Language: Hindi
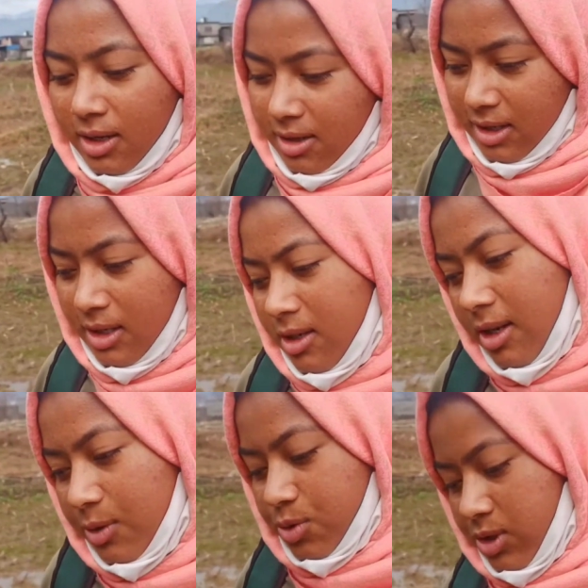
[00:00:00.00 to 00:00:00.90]
कि नहीं
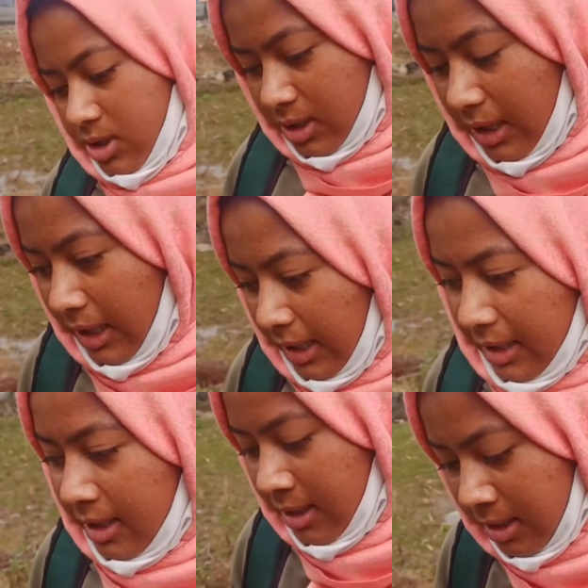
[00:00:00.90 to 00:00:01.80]
ग्रेजुएशन कर ले
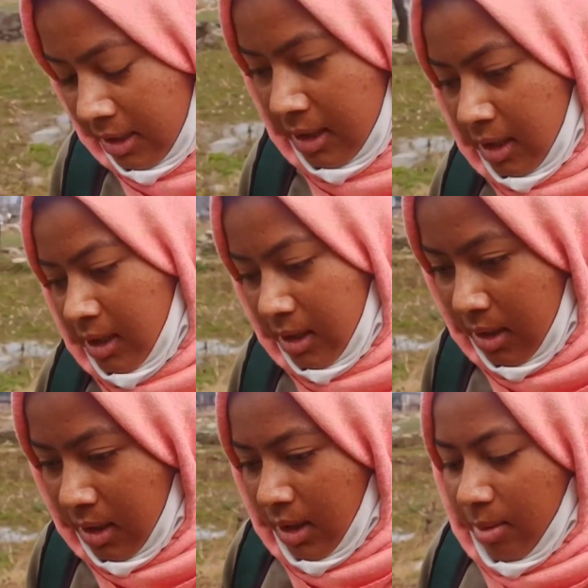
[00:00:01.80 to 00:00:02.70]

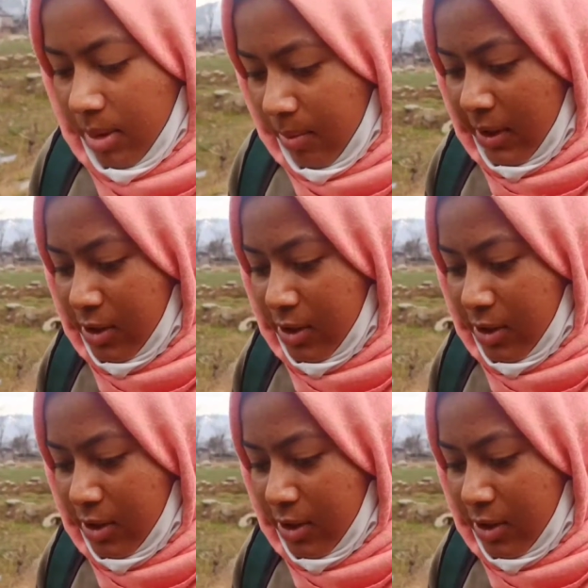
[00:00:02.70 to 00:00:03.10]
मैंने बोला